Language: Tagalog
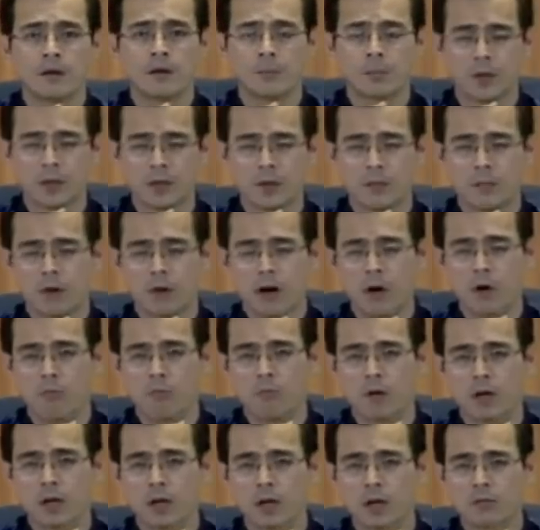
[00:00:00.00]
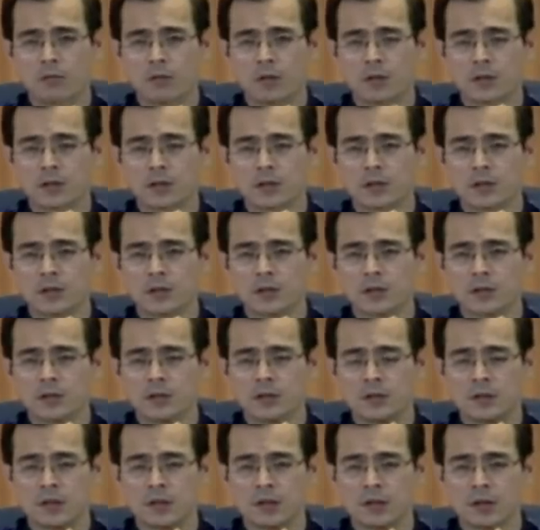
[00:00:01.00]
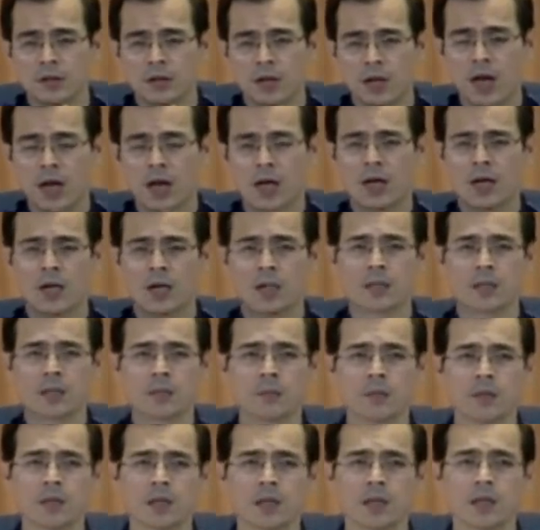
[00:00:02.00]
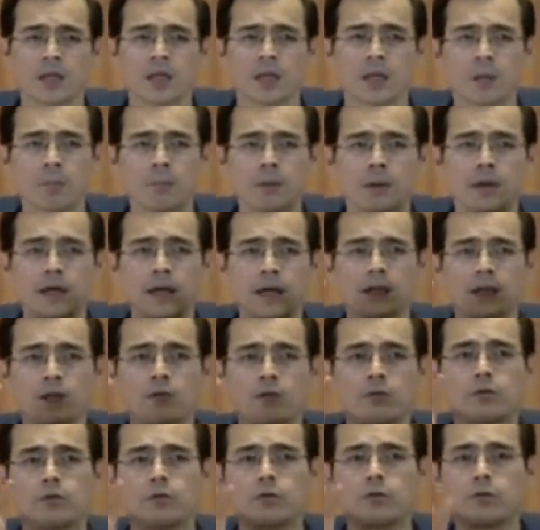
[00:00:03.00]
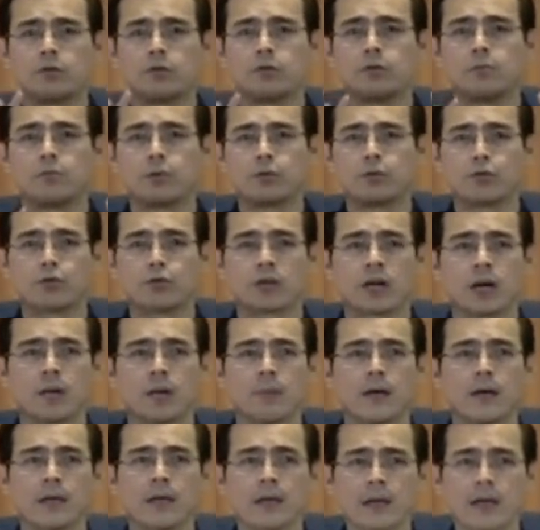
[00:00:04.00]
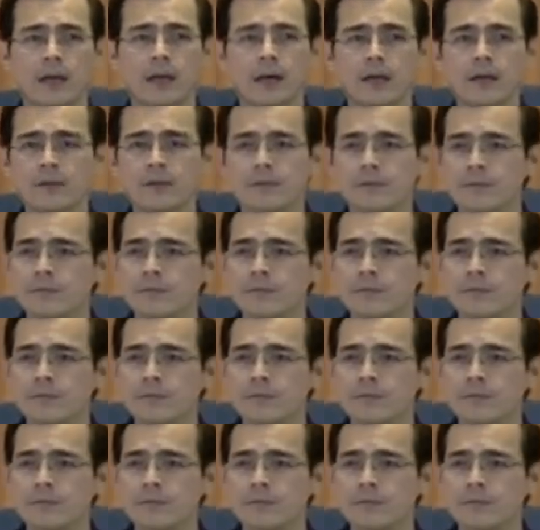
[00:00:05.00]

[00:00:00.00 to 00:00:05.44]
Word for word: O oh, pwede ba ako mag-request? O oh, lahat na magiging empleyado niyo doon, puro taga Maynila.